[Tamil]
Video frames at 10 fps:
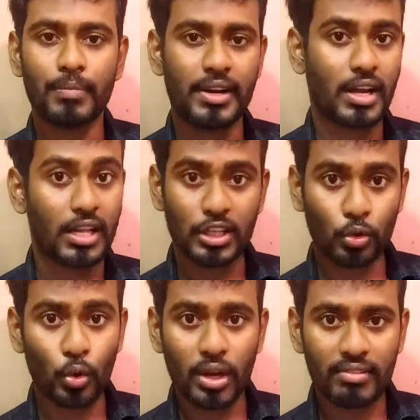பட் அந்த
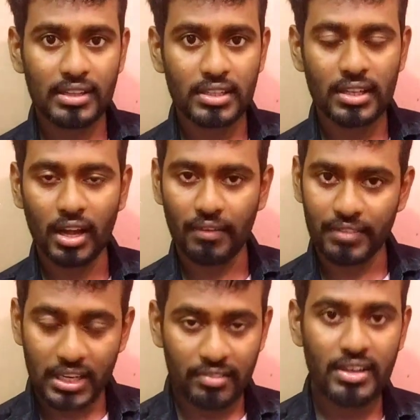கோடை வந்து
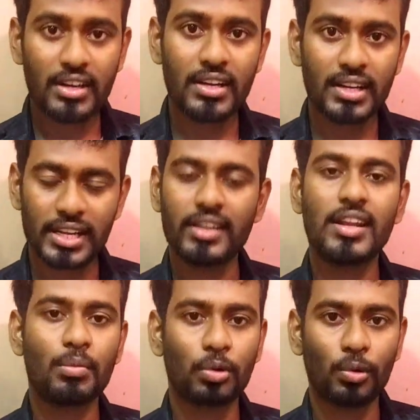நான் வேறு வேறு
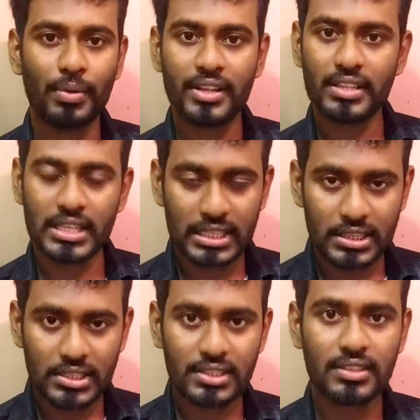டெலிகிராம் குரூப்லேருந்து
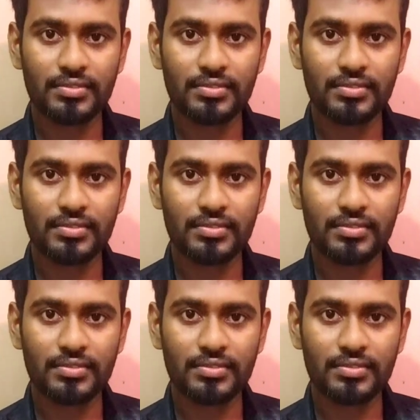எடுத்து